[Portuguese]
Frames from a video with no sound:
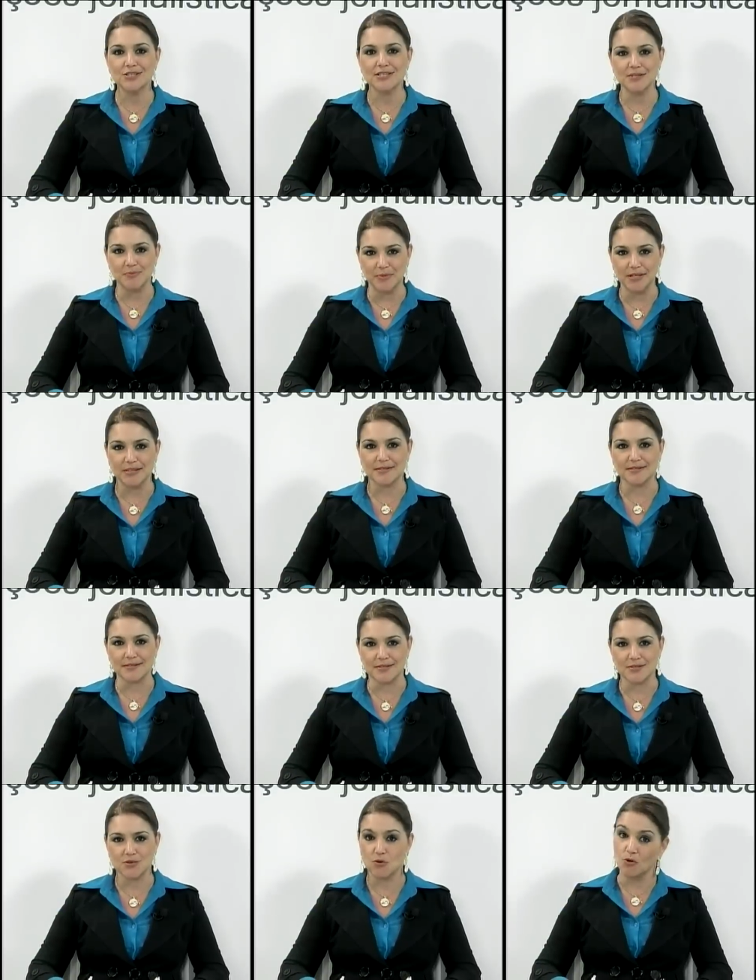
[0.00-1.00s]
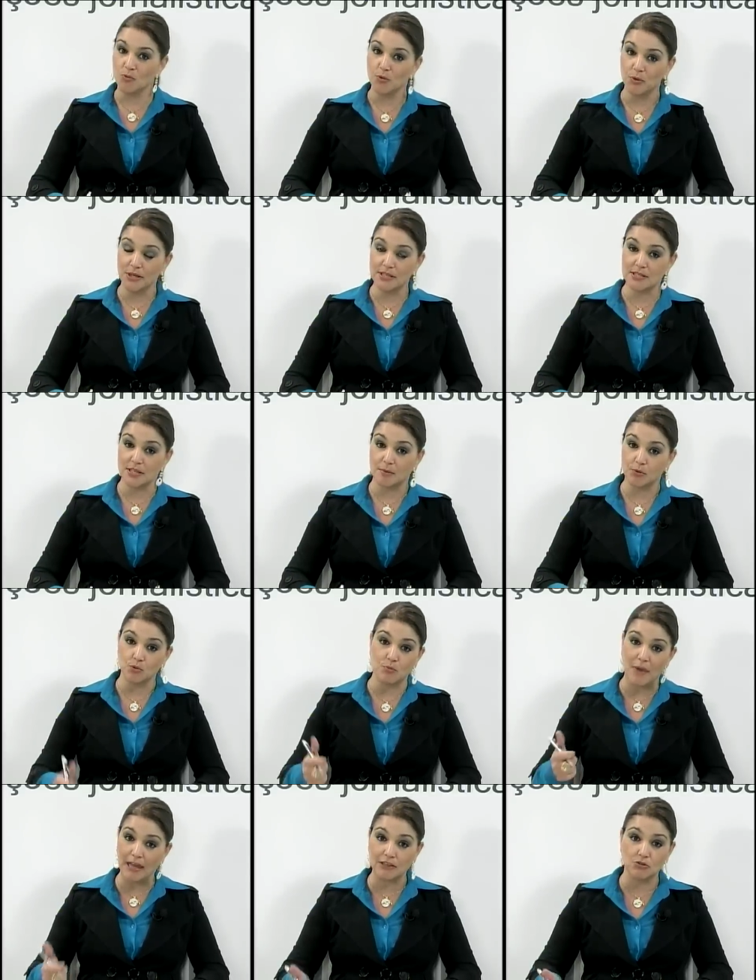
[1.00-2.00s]
empresas, como por exemplo
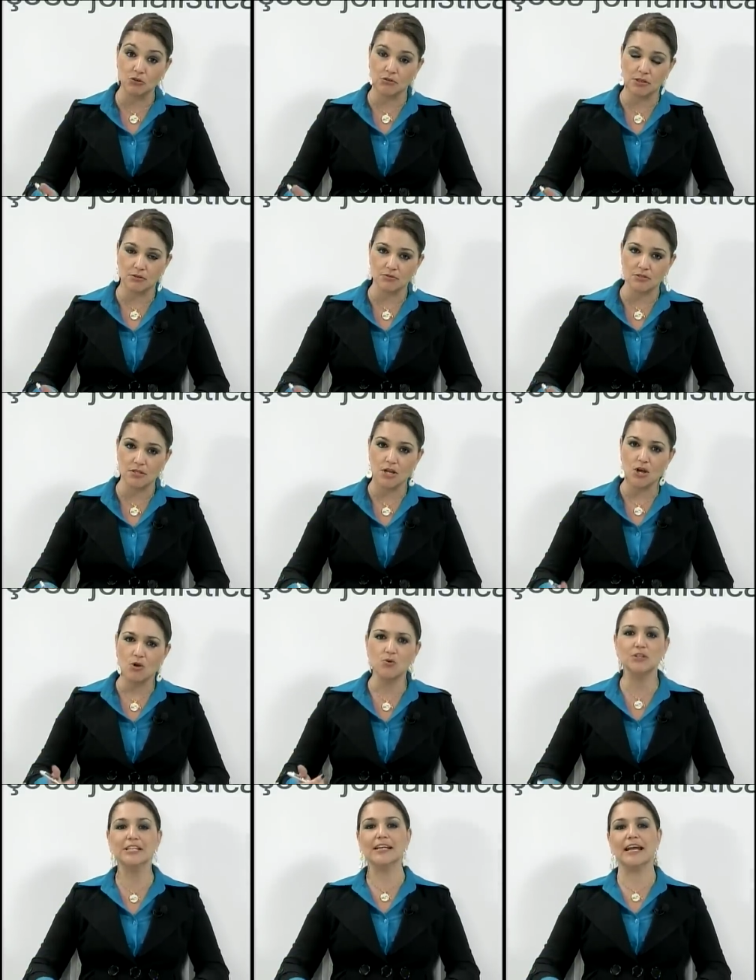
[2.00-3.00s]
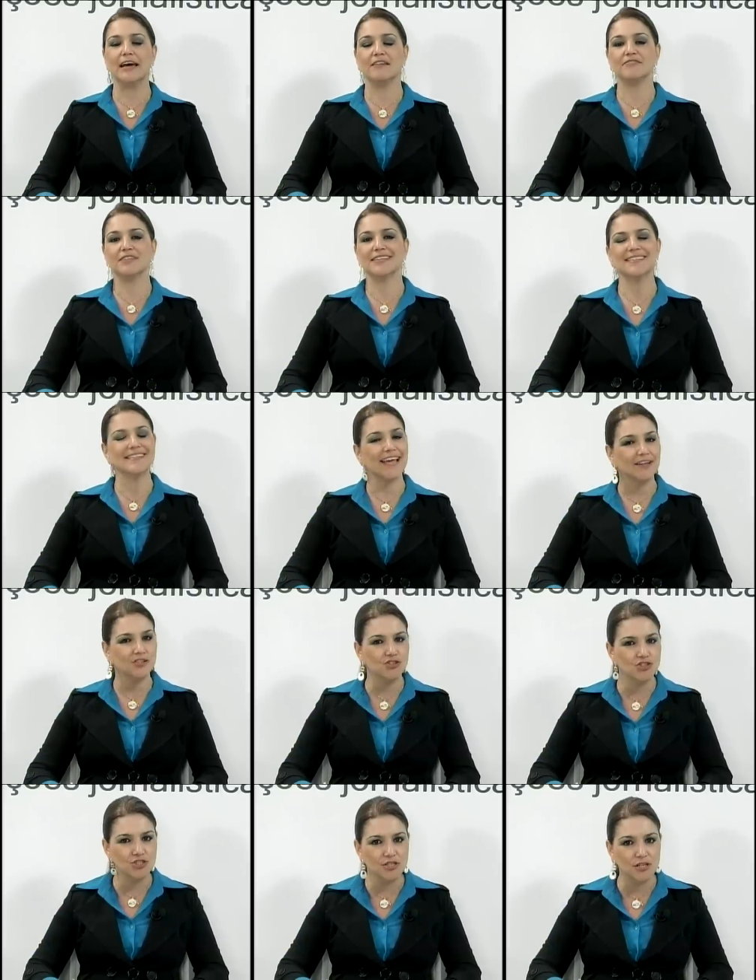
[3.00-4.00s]
McDonald's, Unilever,
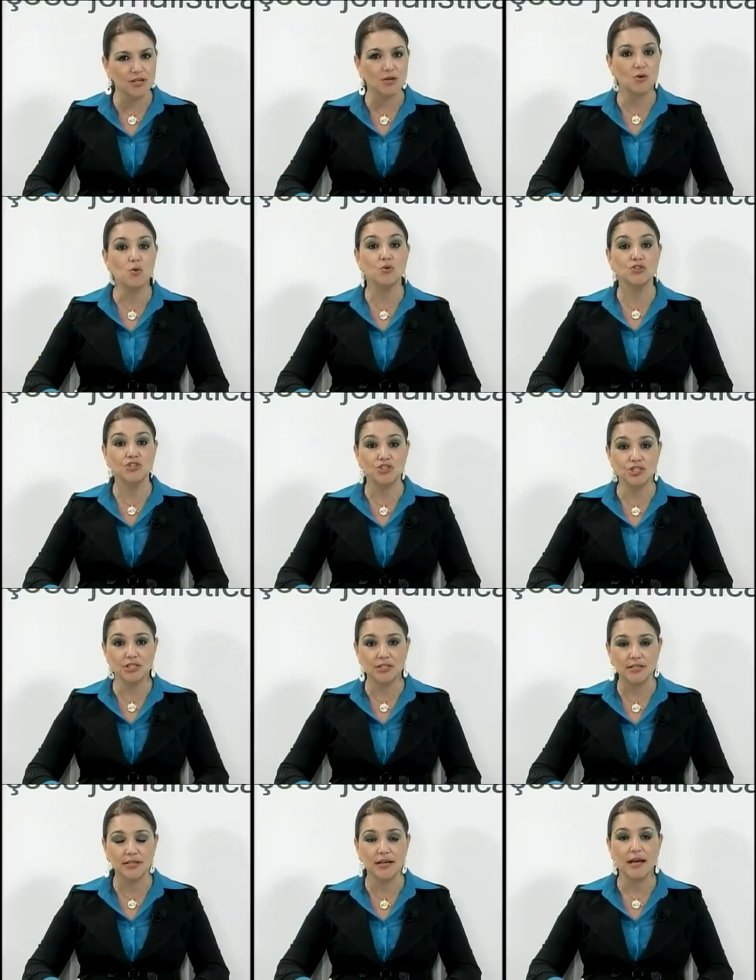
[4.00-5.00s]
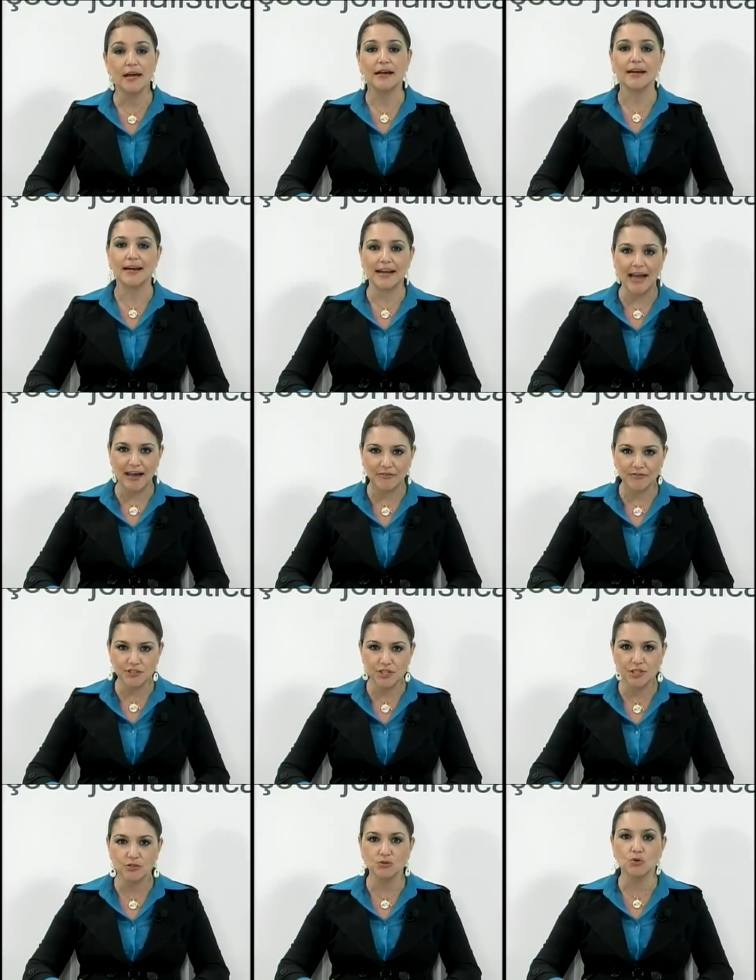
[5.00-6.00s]
Sadia, Goodyear,
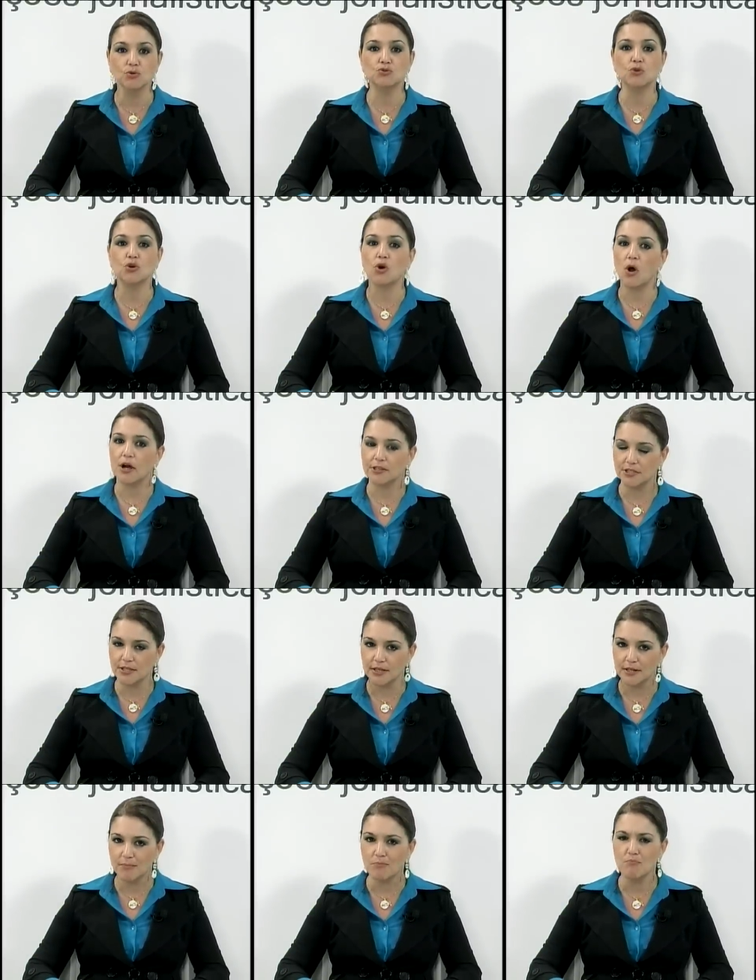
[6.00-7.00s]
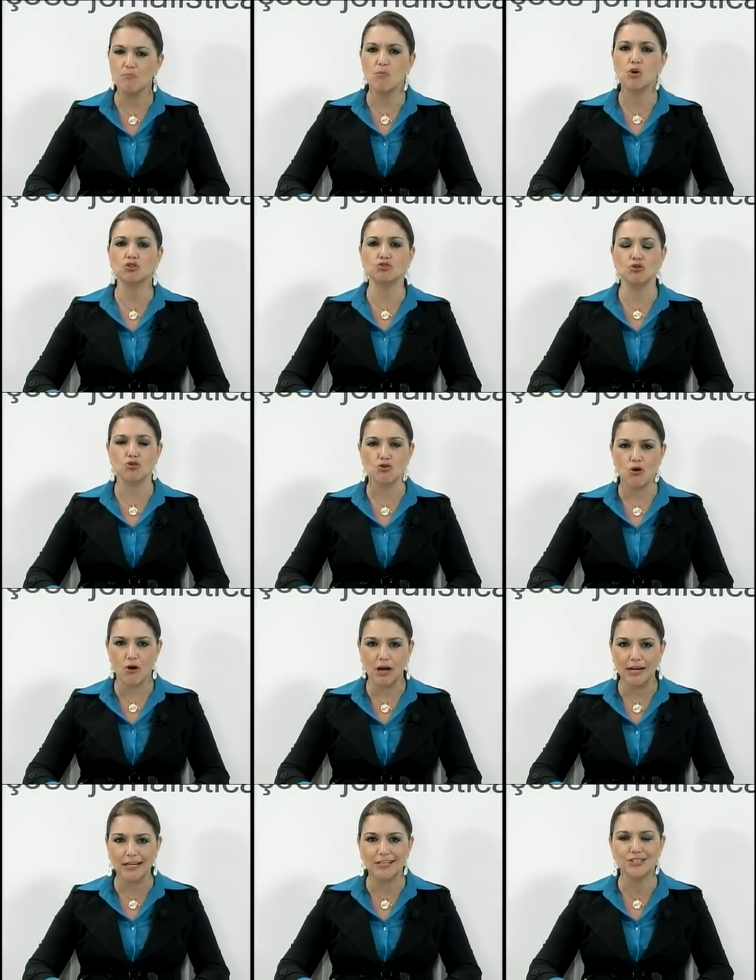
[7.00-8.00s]
Kraft, Dr. Oetker,
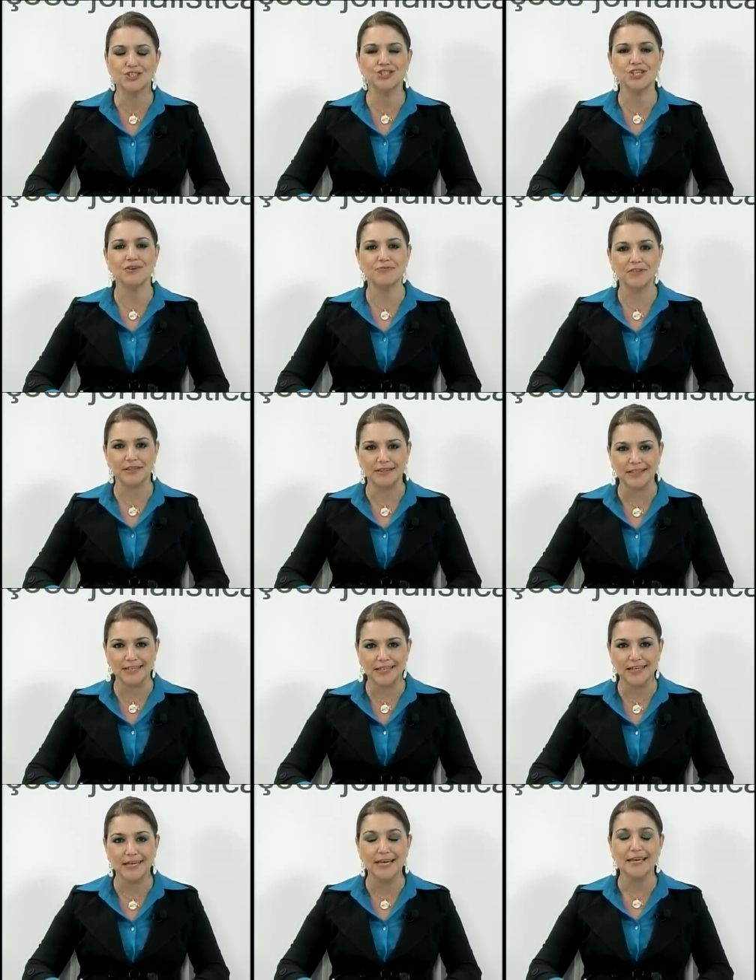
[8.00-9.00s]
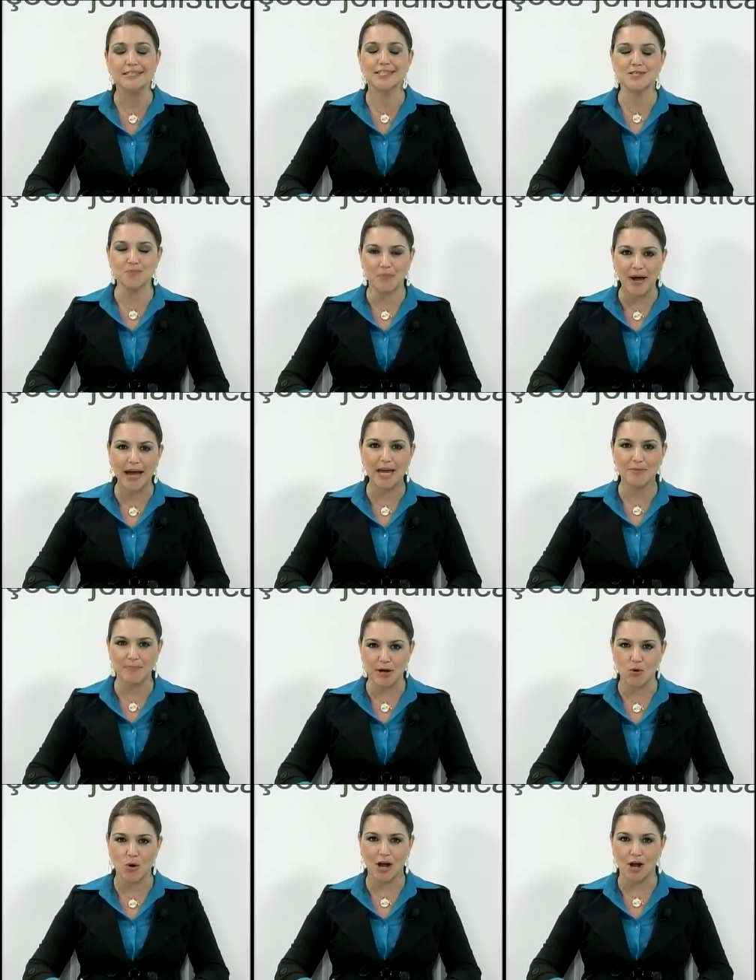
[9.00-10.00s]
Motorola, GVT,
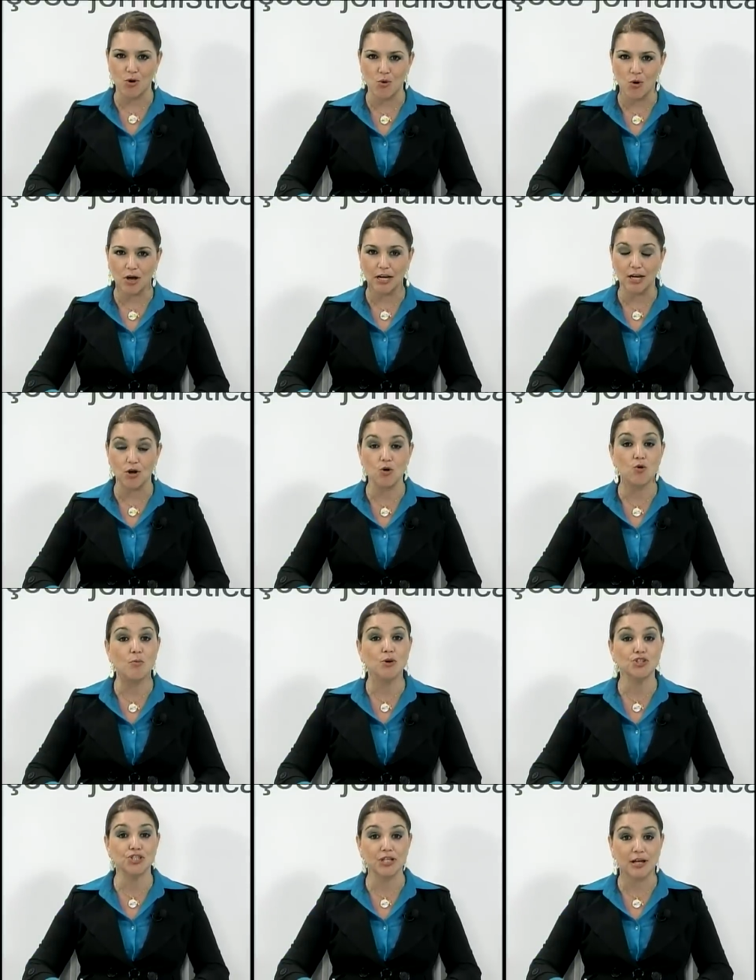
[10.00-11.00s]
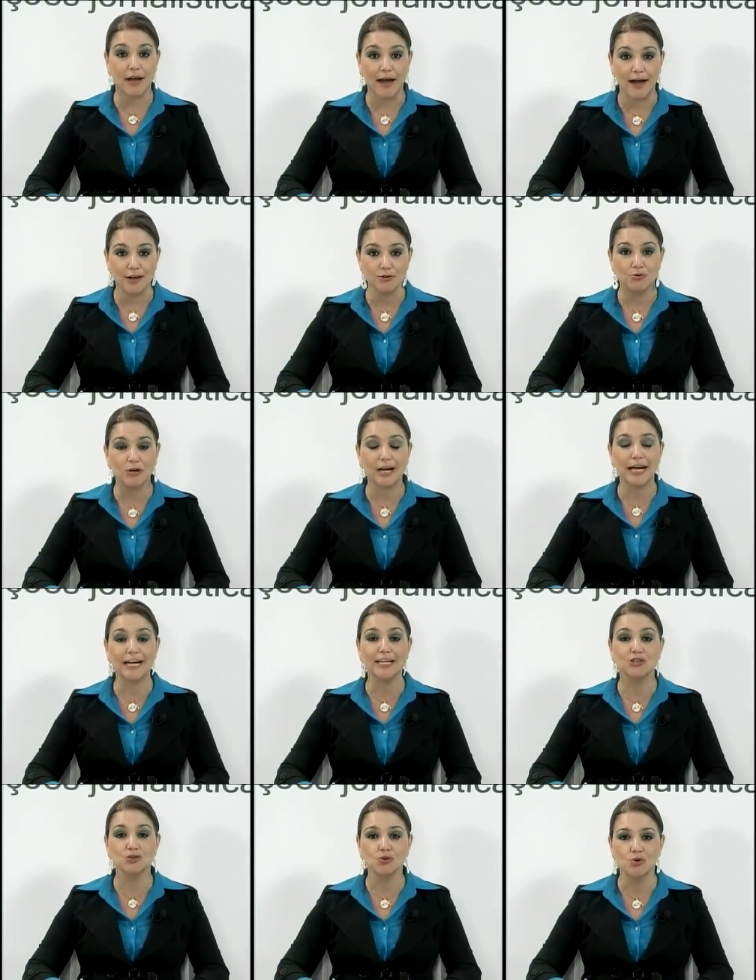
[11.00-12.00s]
Spypa, Coca-Cola, O Boticário,
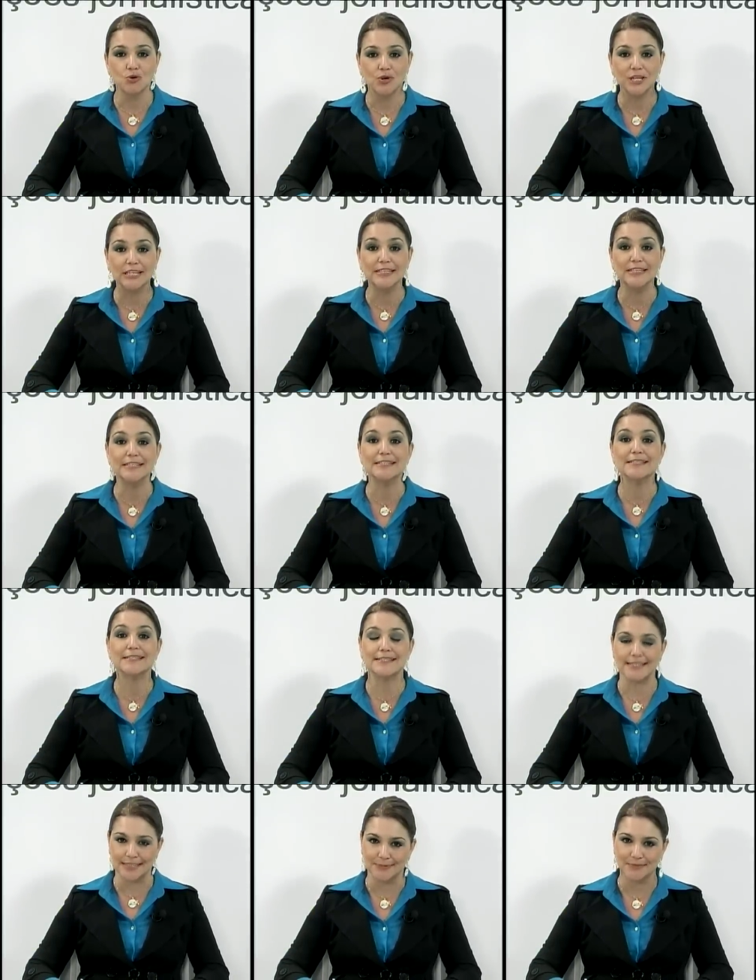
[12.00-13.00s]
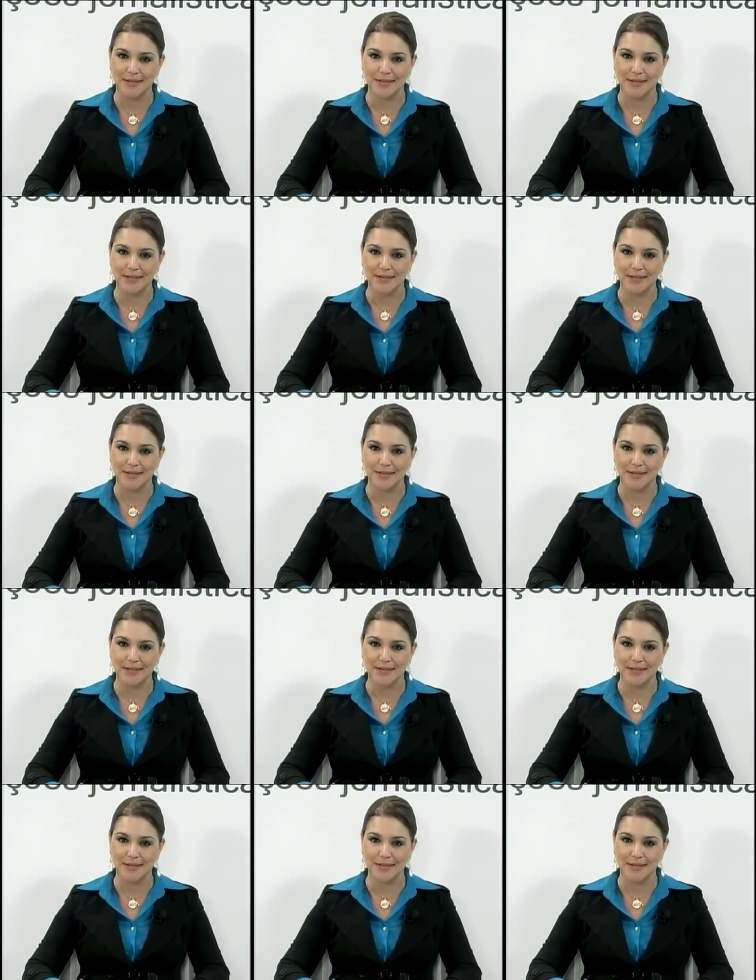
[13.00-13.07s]
Renault e Nissan.